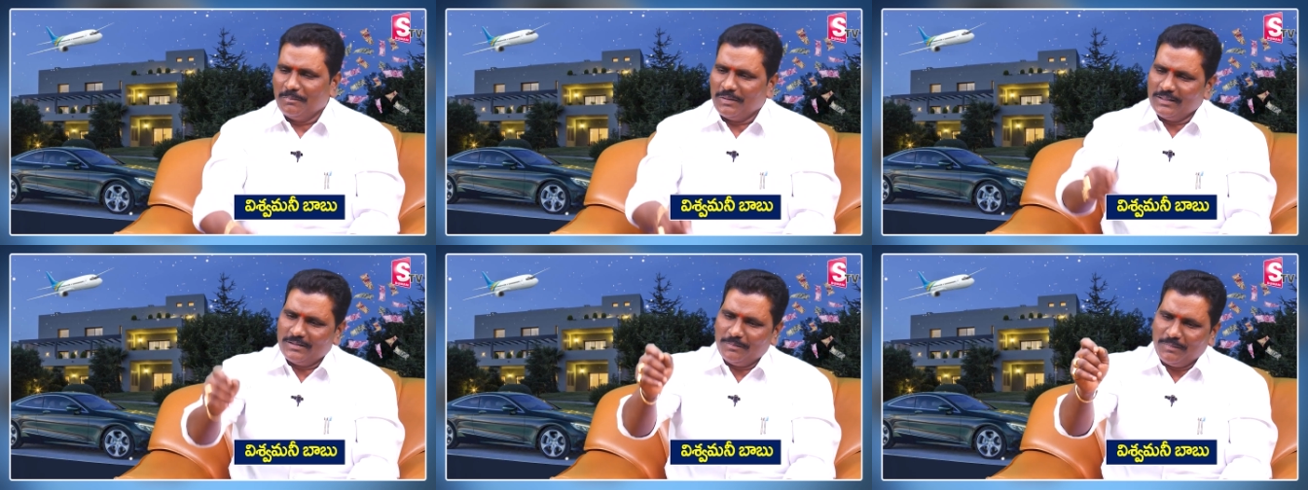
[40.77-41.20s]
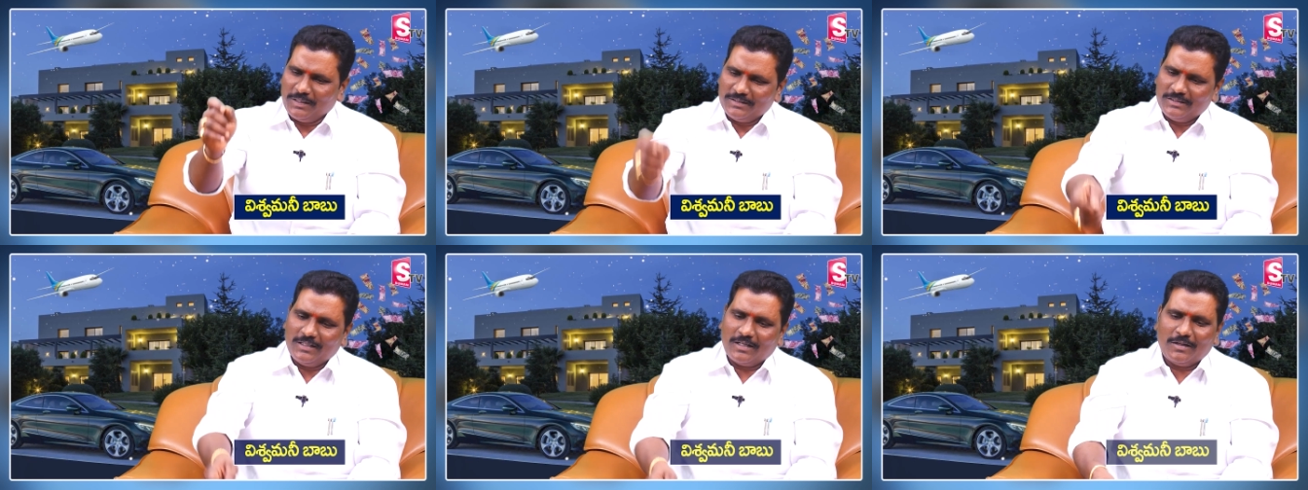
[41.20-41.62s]
ప్రతి
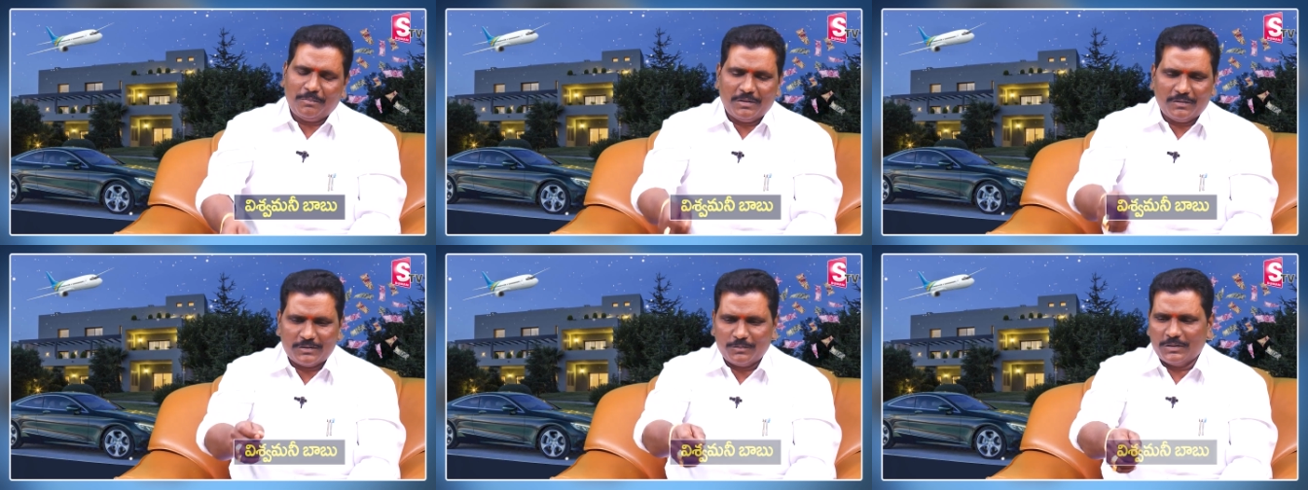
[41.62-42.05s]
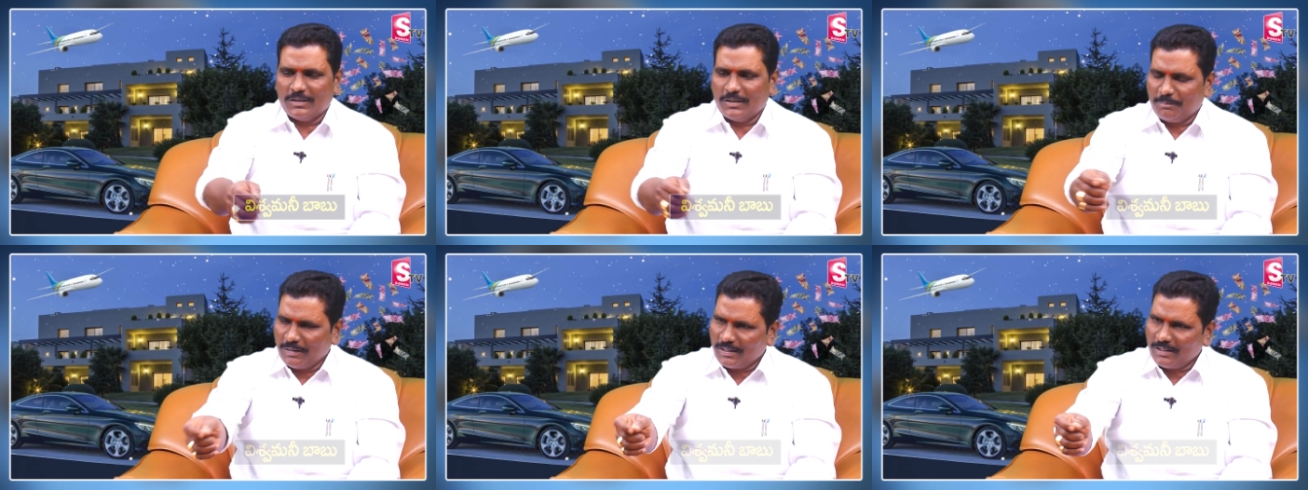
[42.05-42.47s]
మనిషి దగ్గర విశ్వం ఉంది
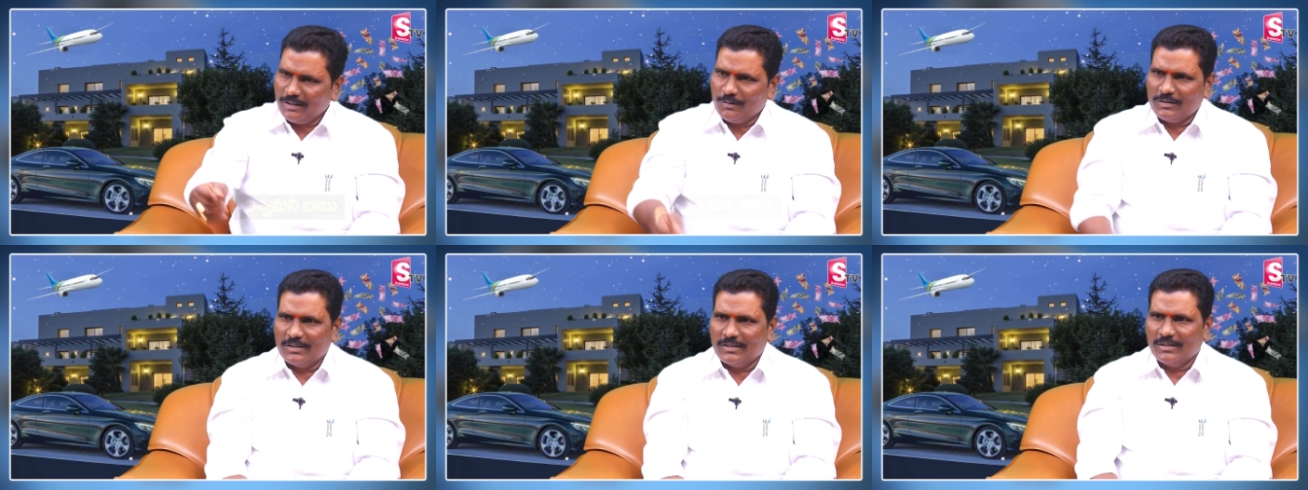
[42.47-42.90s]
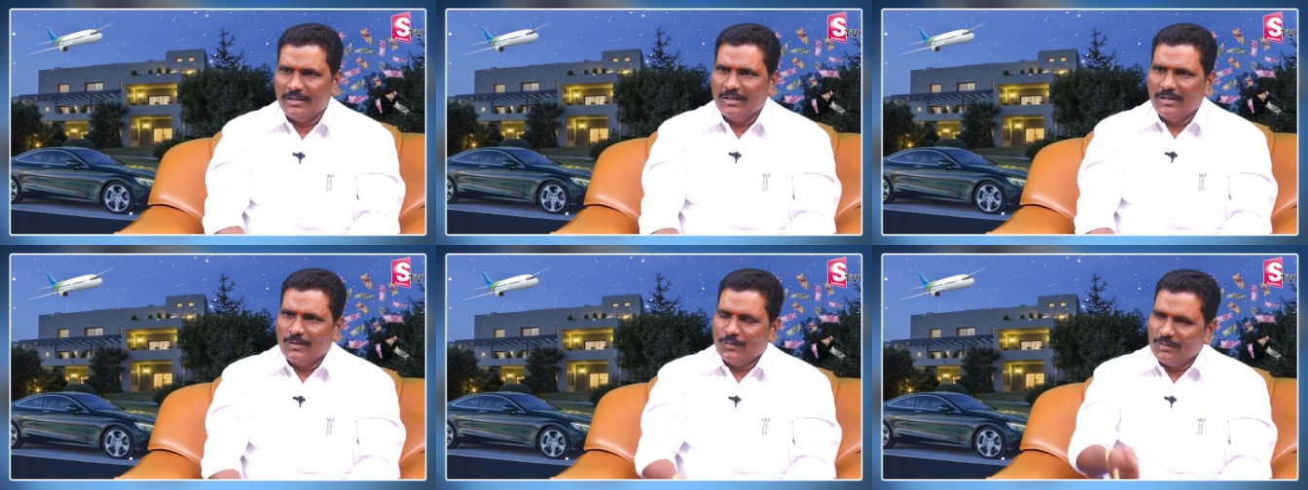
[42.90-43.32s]
నీ పక్కన ఉంది
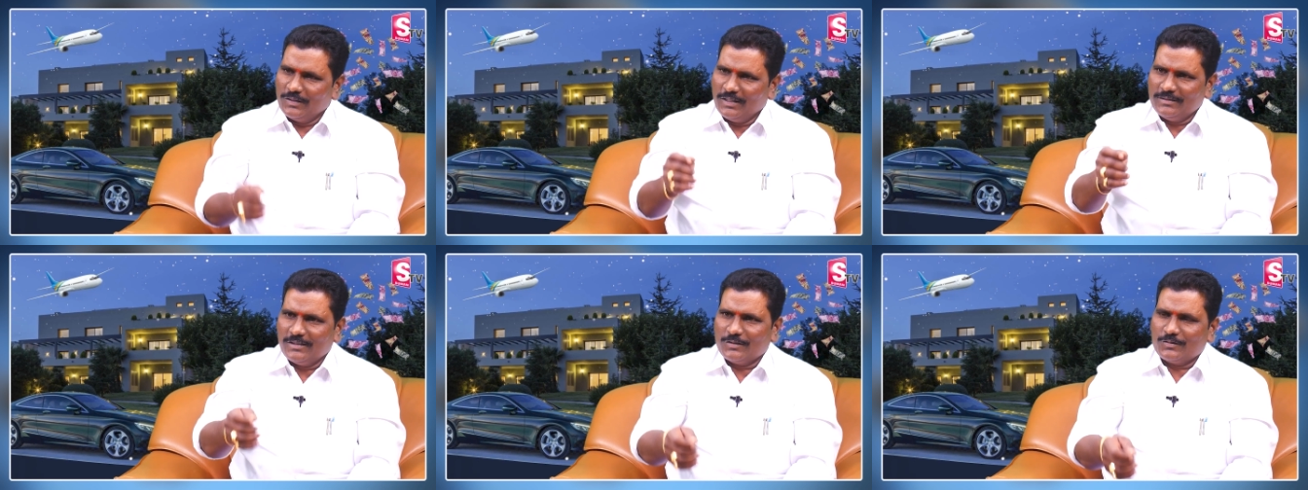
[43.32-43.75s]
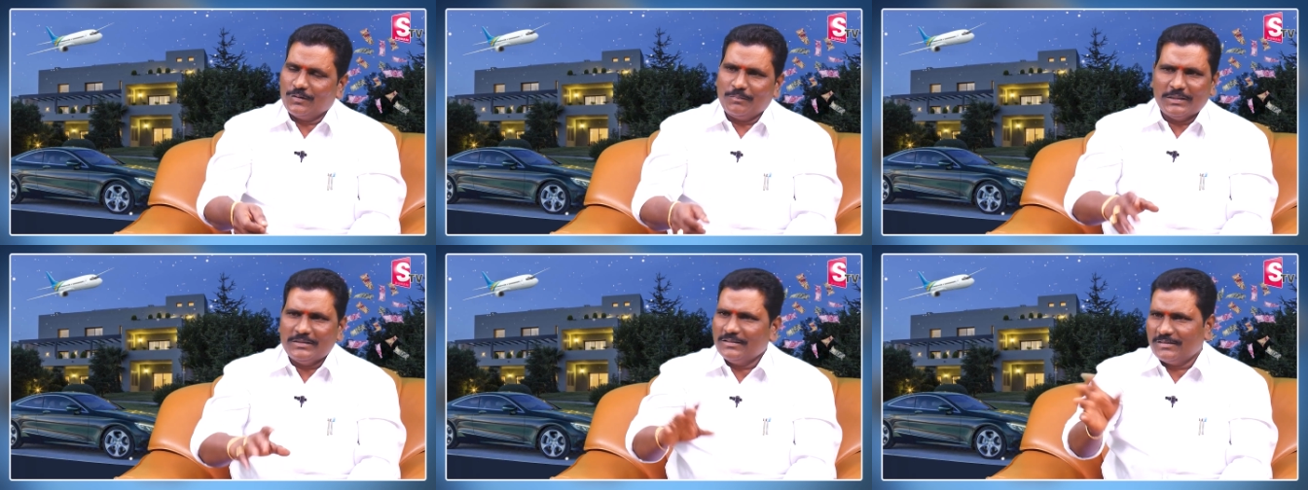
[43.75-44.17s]
నువ్వు ఏం
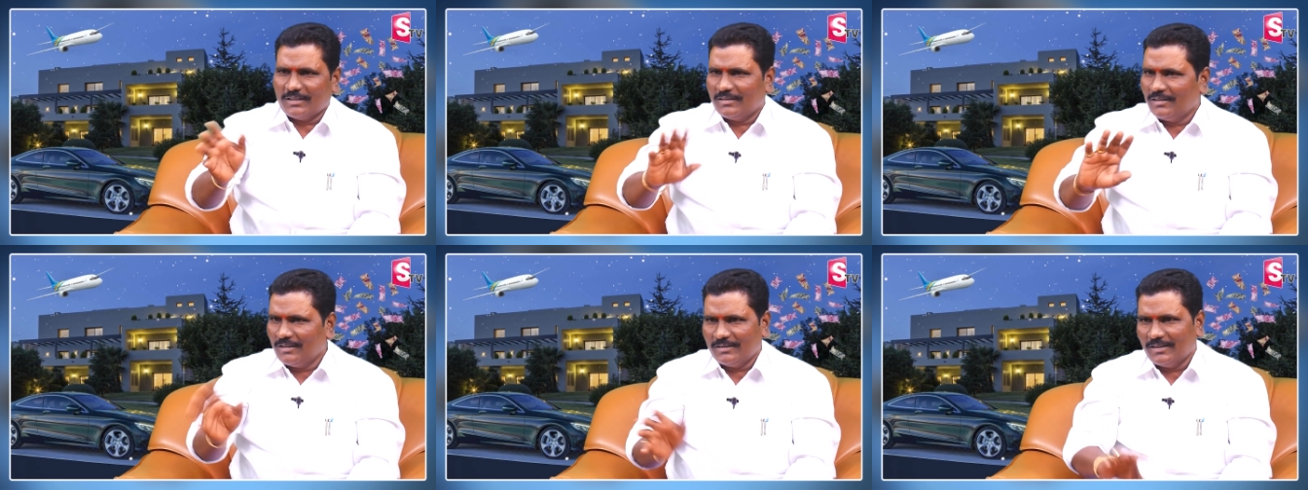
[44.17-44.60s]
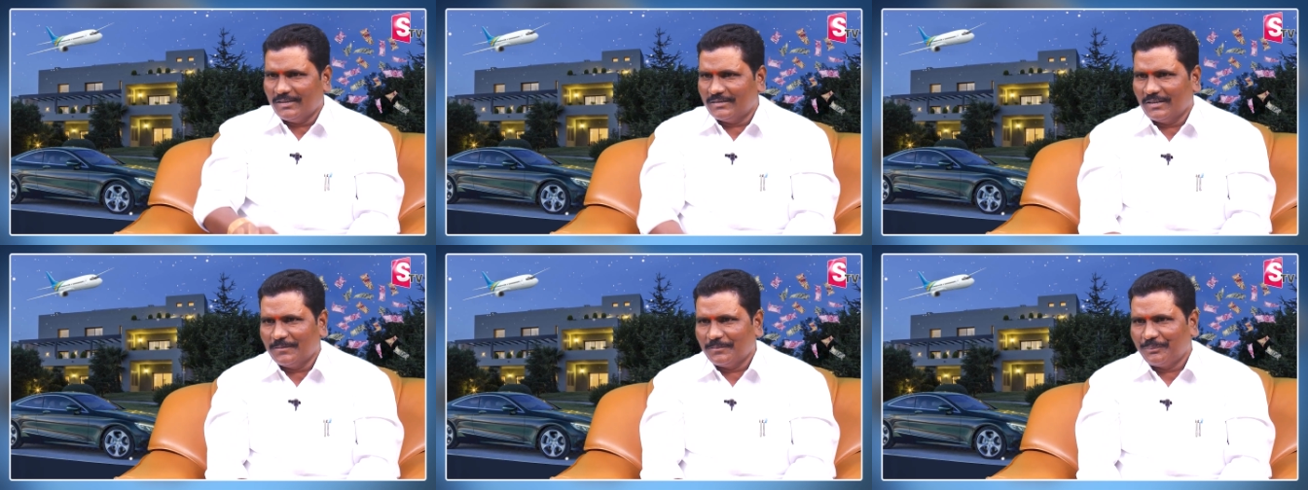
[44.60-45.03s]
చేస్తున్నావు మంచి చెడ్డ తెలియదు
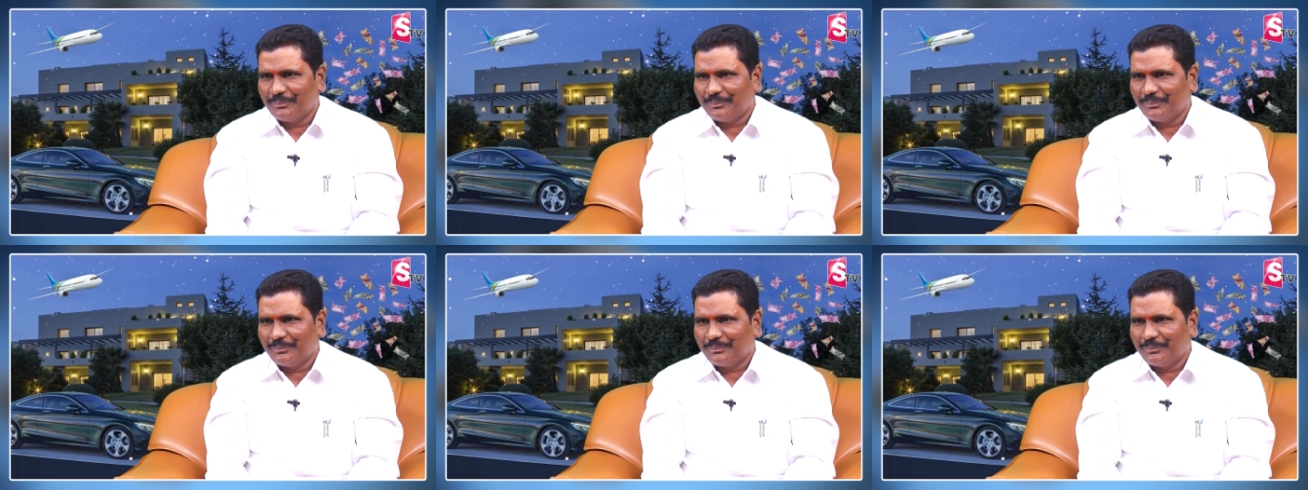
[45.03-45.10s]
అయితే